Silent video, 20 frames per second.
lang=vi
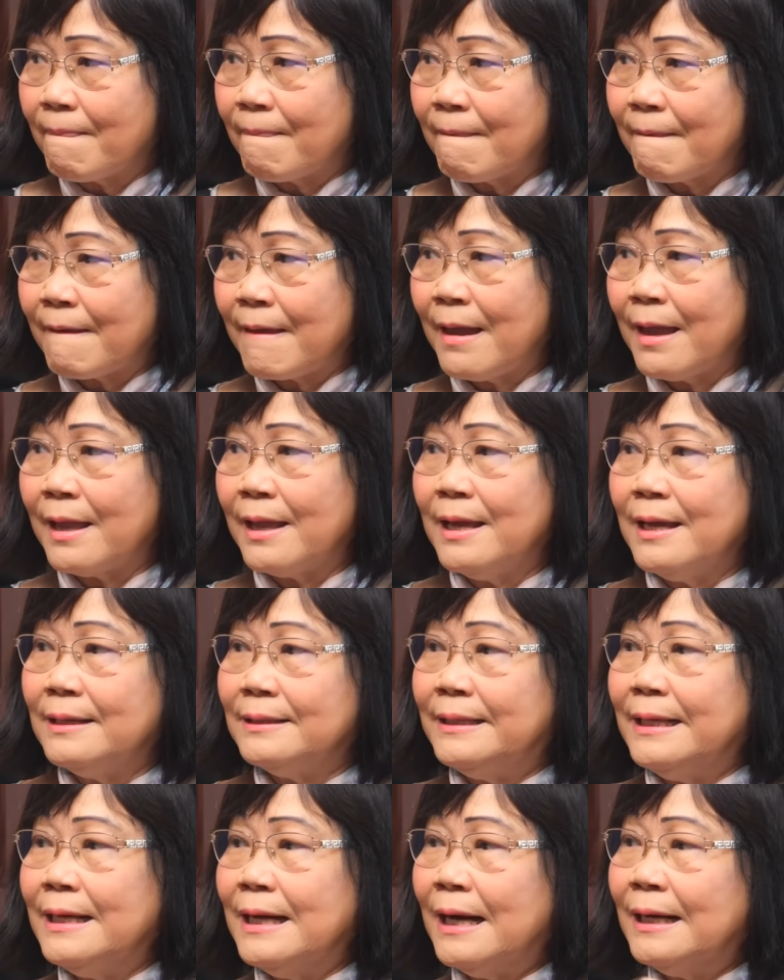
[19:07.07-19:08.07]
Ok,
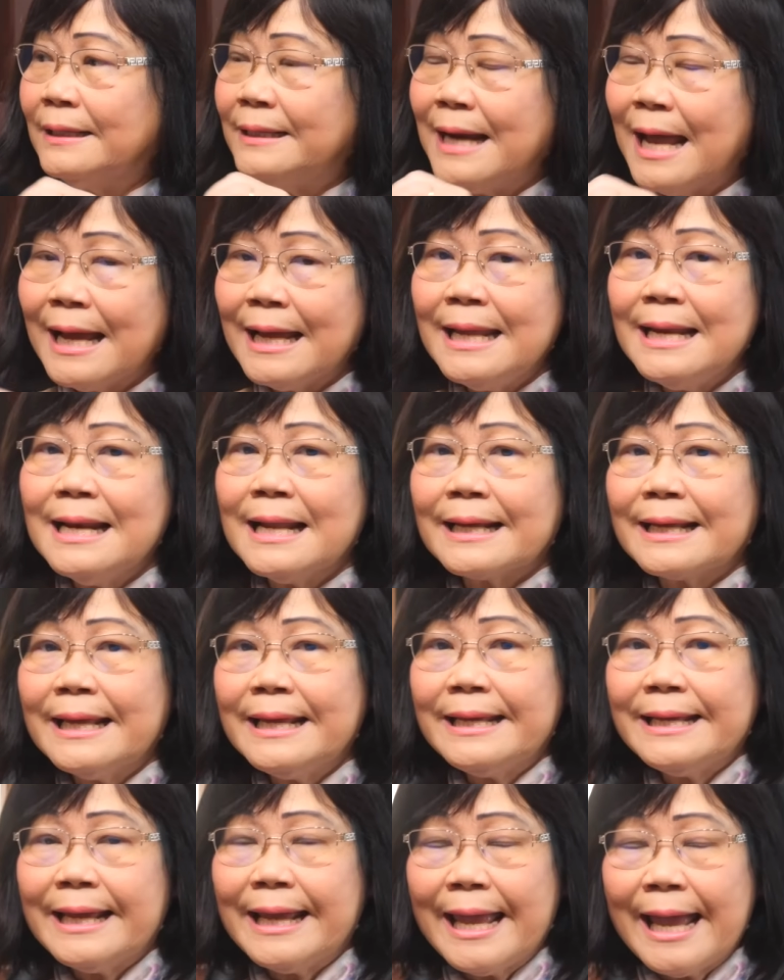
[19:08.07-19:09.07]
thì ở đây là
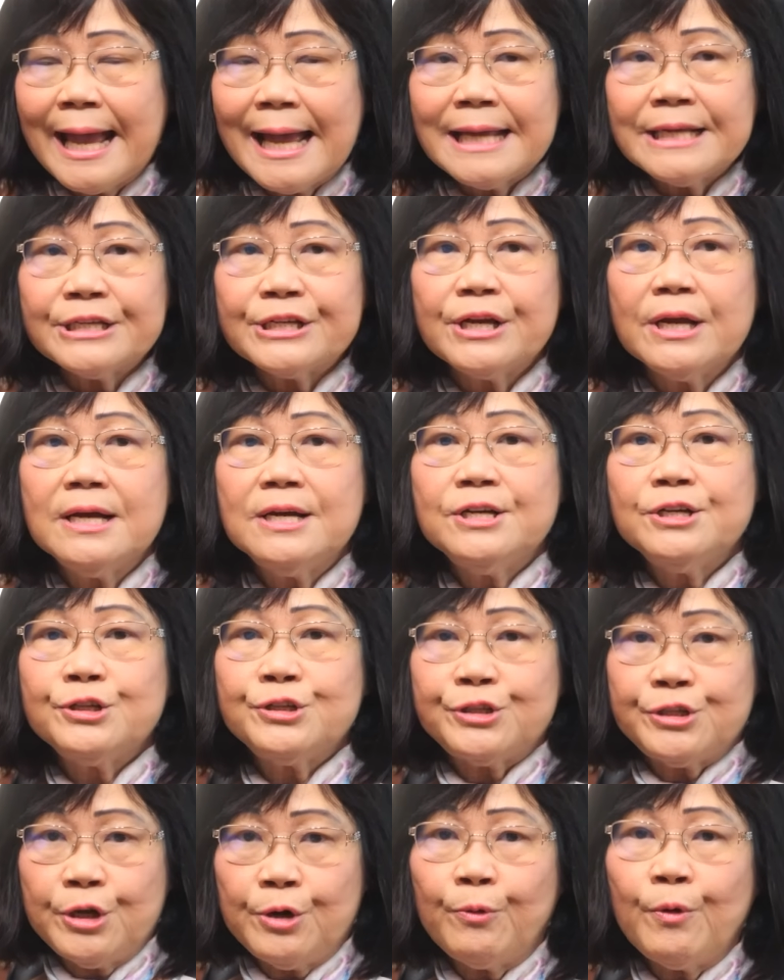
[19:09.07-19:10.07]
cái cash
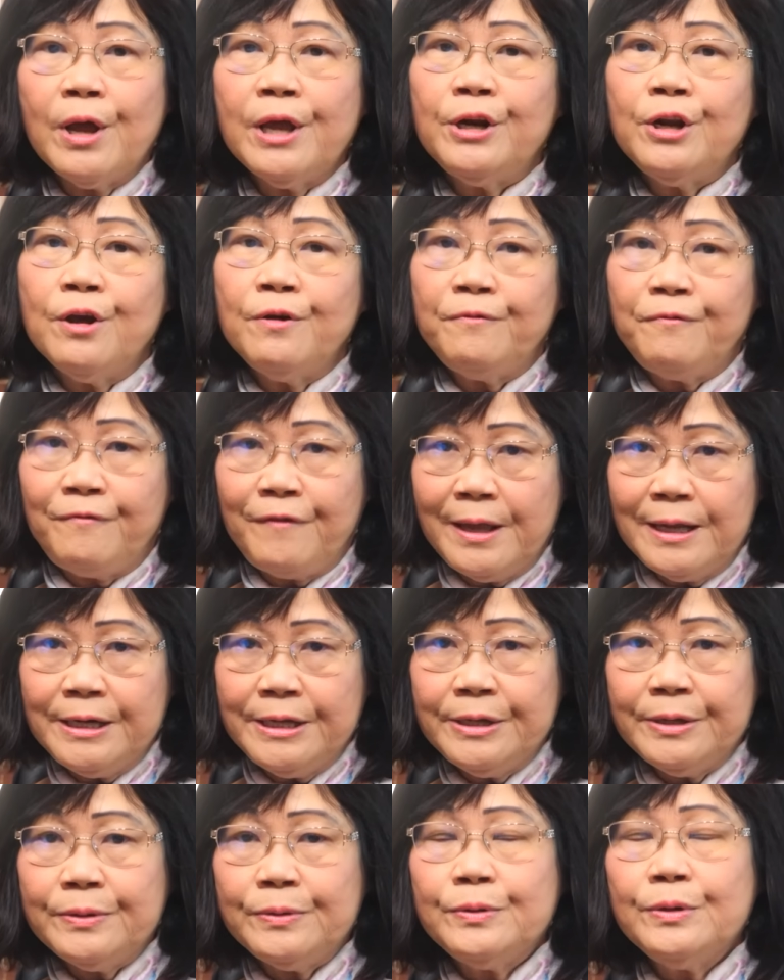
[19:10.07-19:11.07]
surrender
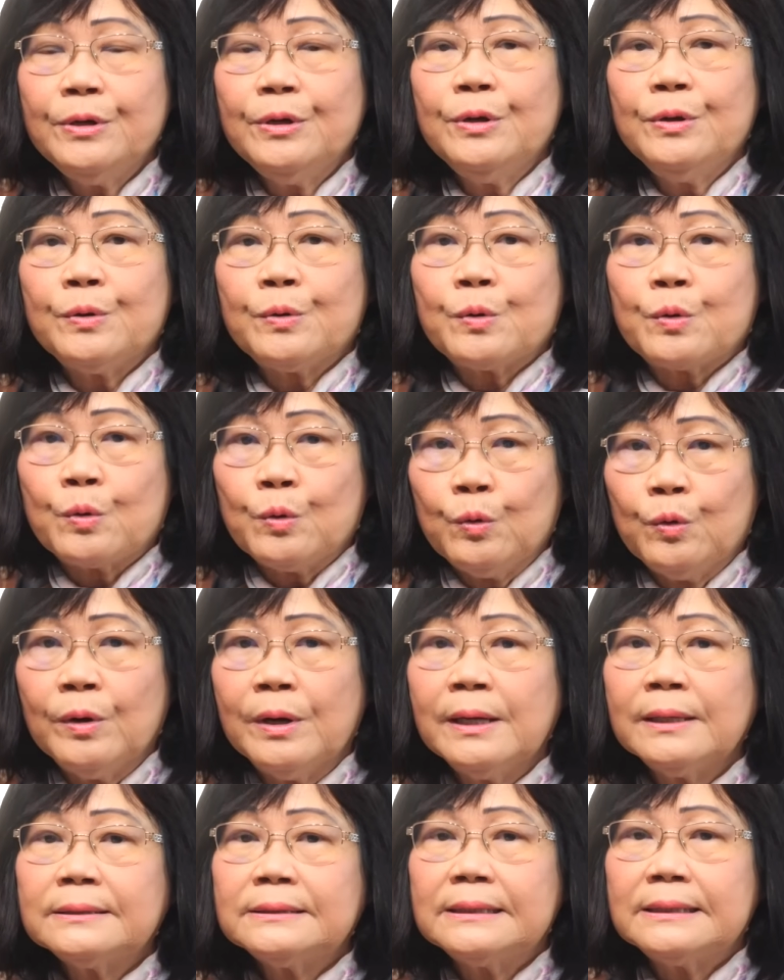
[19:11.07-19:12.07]
value
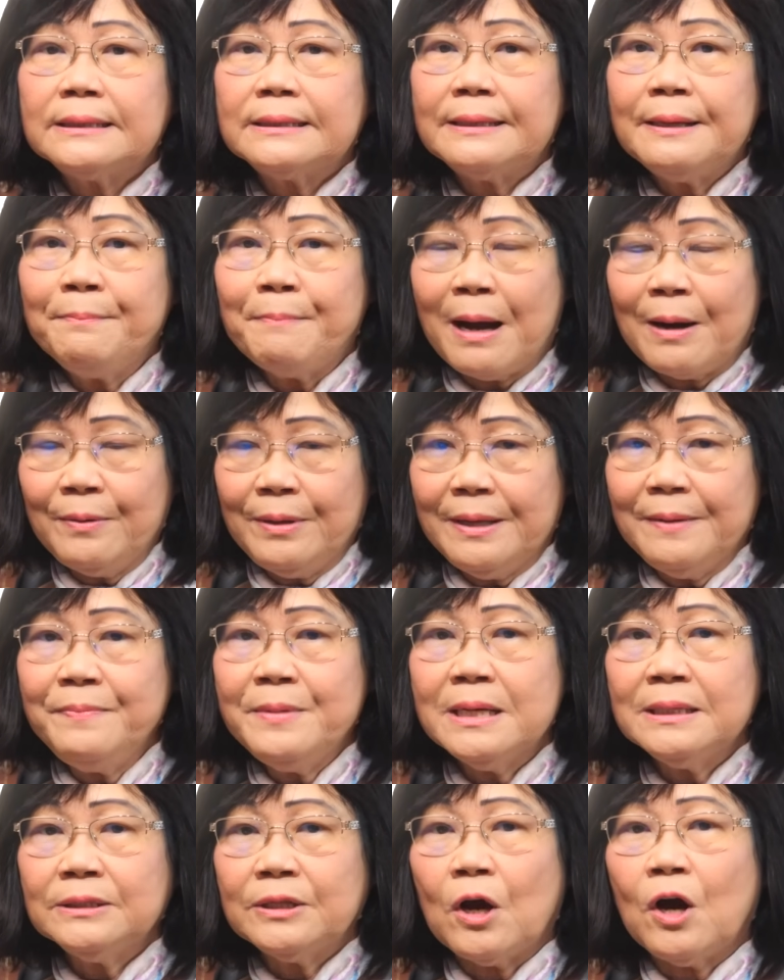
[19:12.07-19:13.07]
của cái bảo hiểm
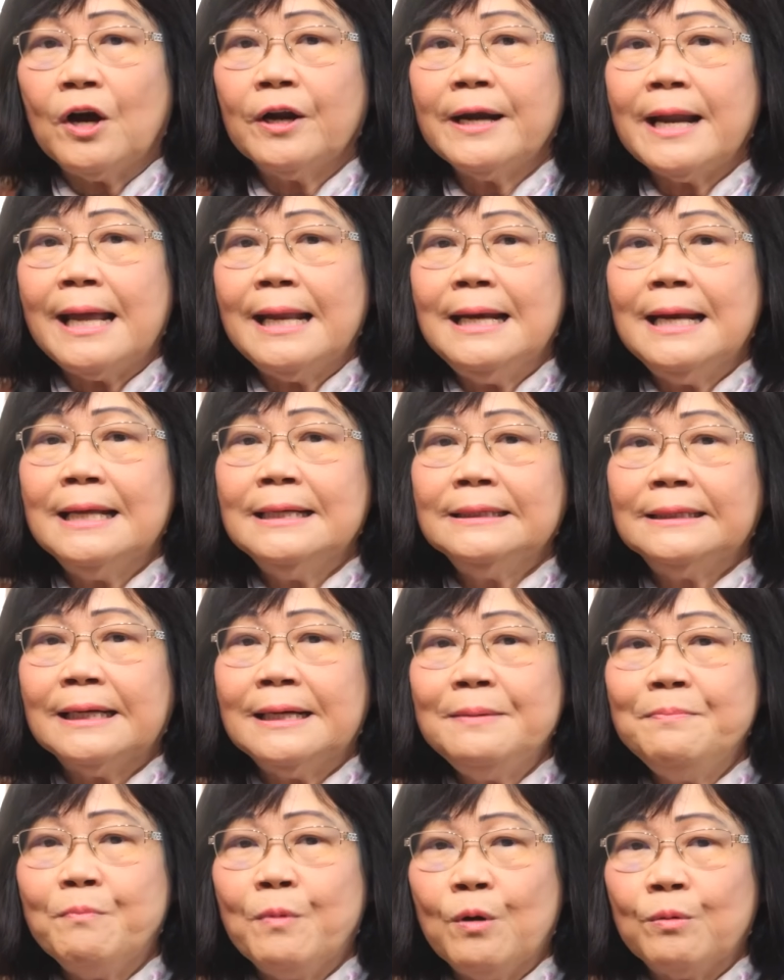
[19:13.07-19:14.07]
nhân thọ này lên
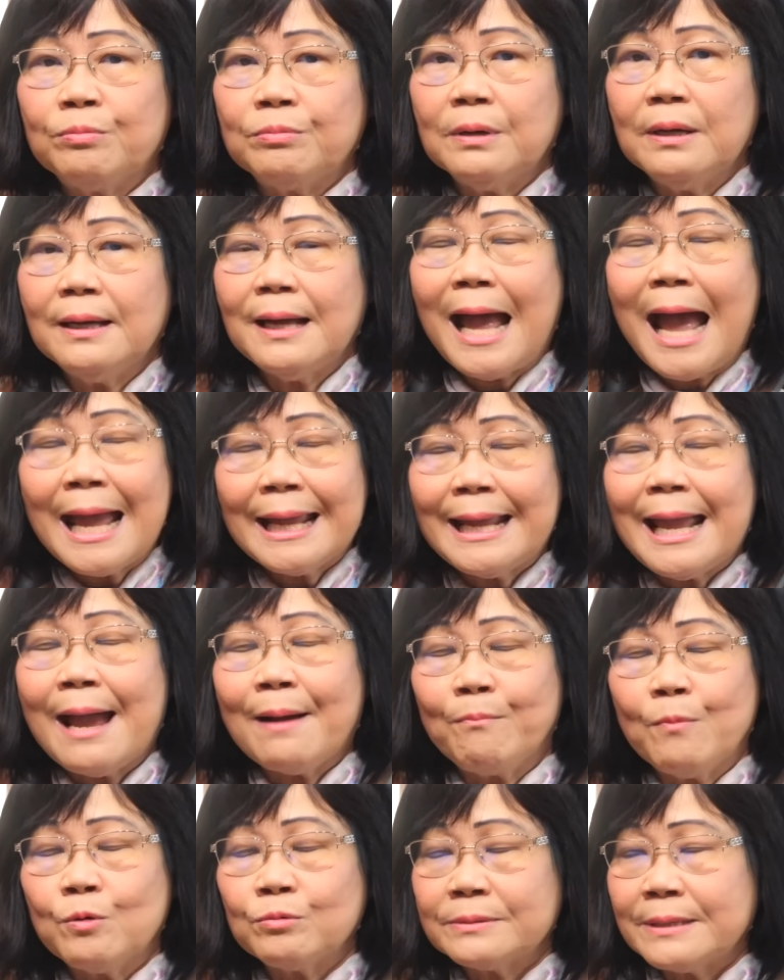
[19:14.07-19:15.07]
tới một hai
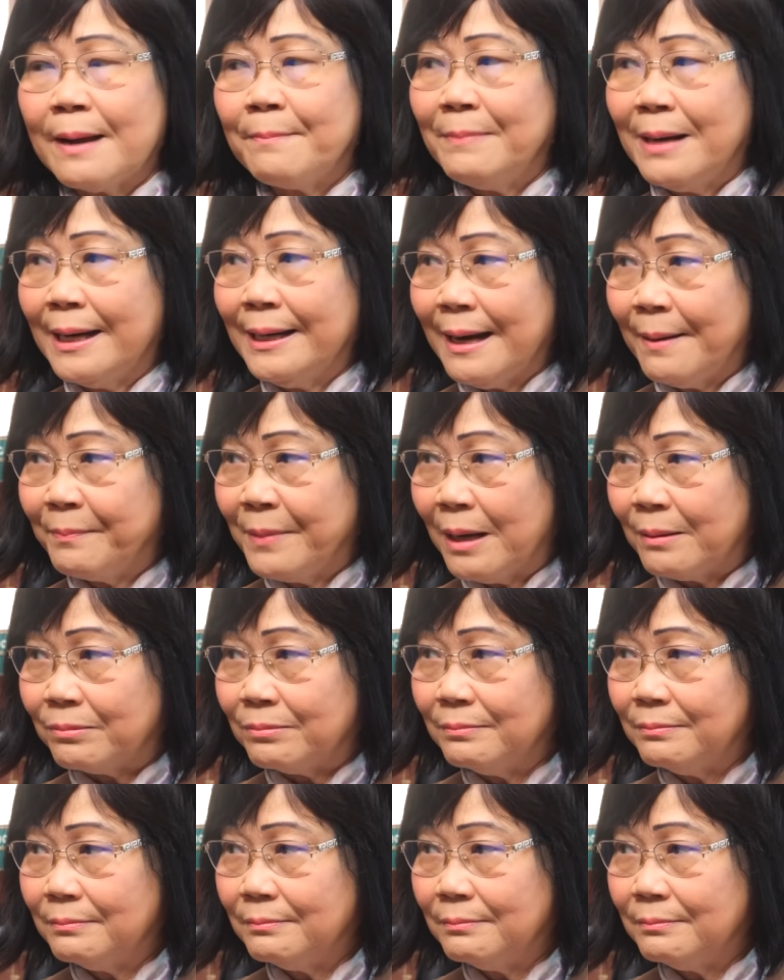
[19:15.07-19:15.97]
ngàn một trăm lẻ năm đồng